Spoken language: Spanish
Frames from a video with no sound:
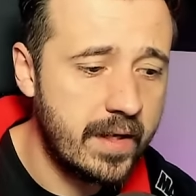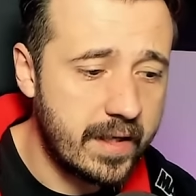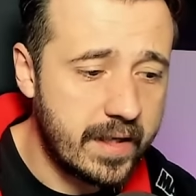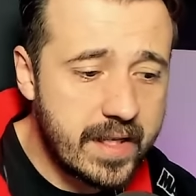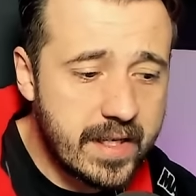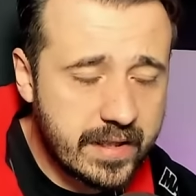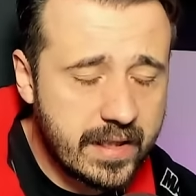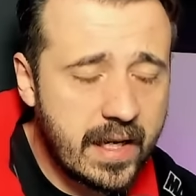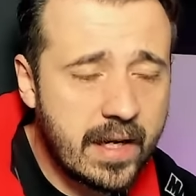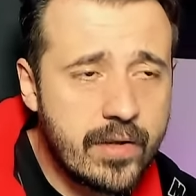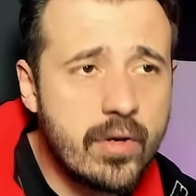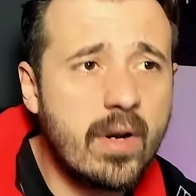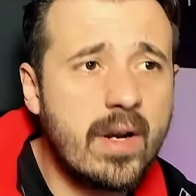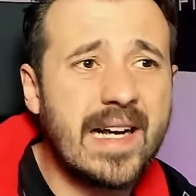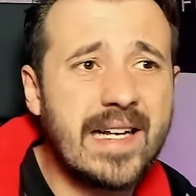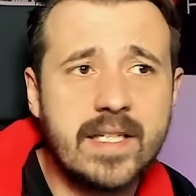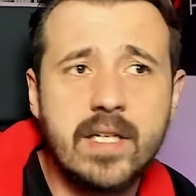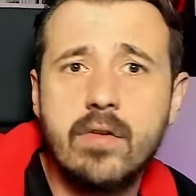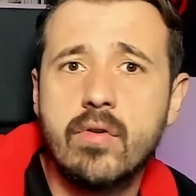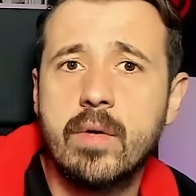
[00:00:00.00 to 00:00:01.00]
Y este año
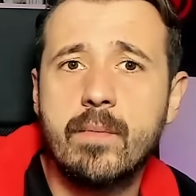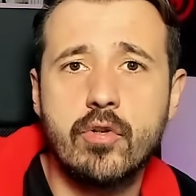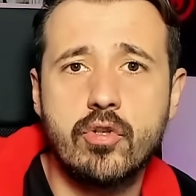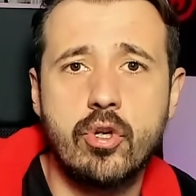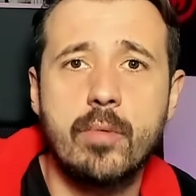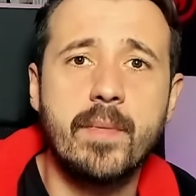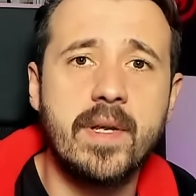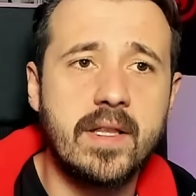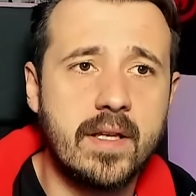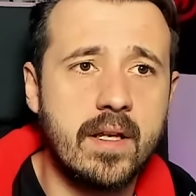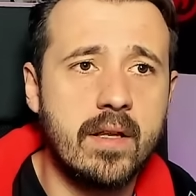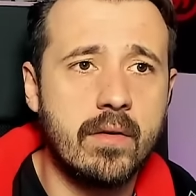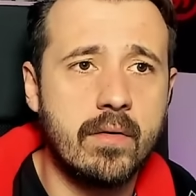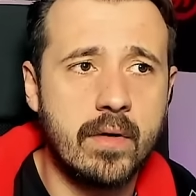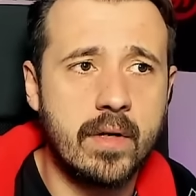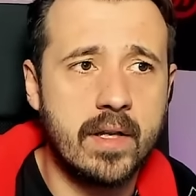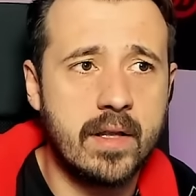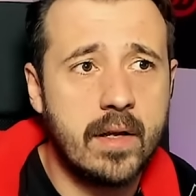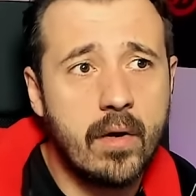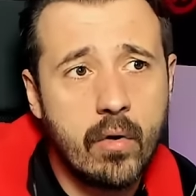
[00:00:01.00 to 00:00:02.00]
casi lo hemos
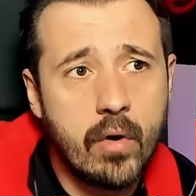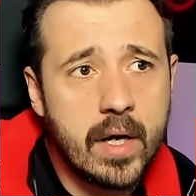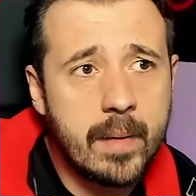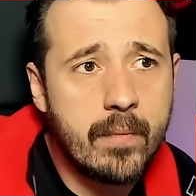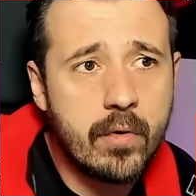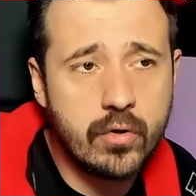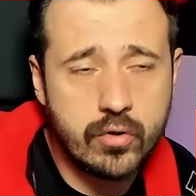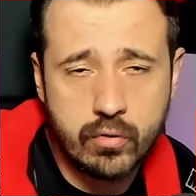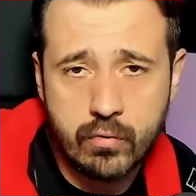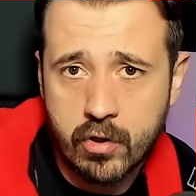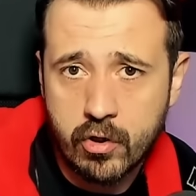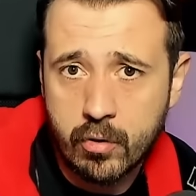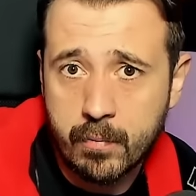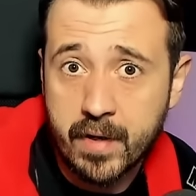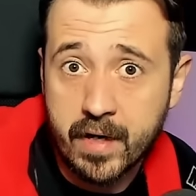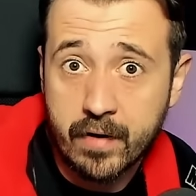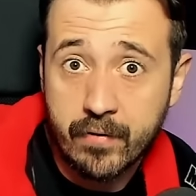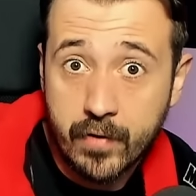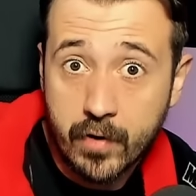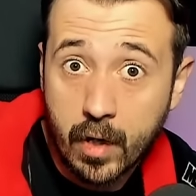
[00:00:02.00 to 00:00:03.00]
omitido, y digo hemos cuando me
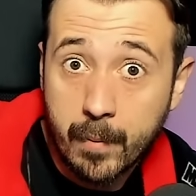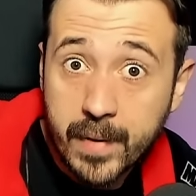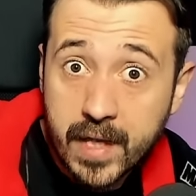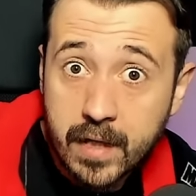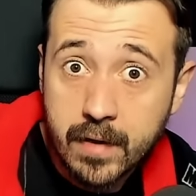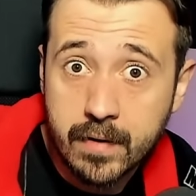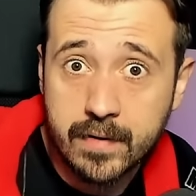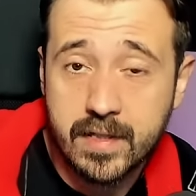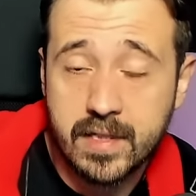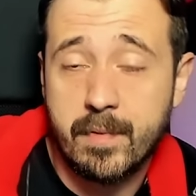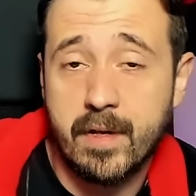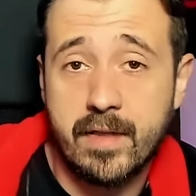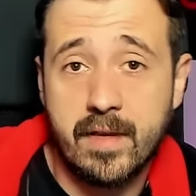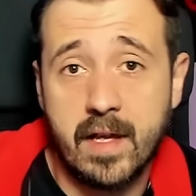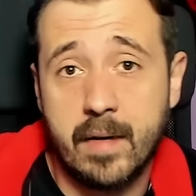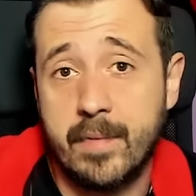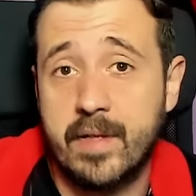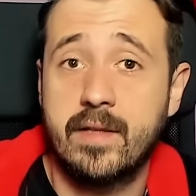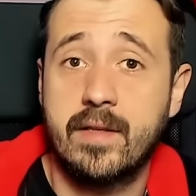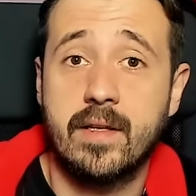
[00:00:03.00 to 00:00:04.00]
refiero a mí
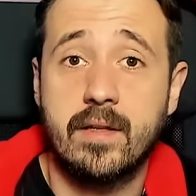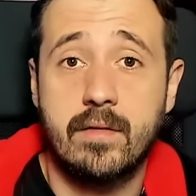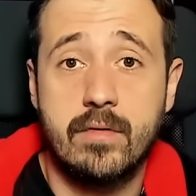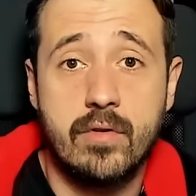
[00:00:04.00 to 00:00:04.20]
especialmente.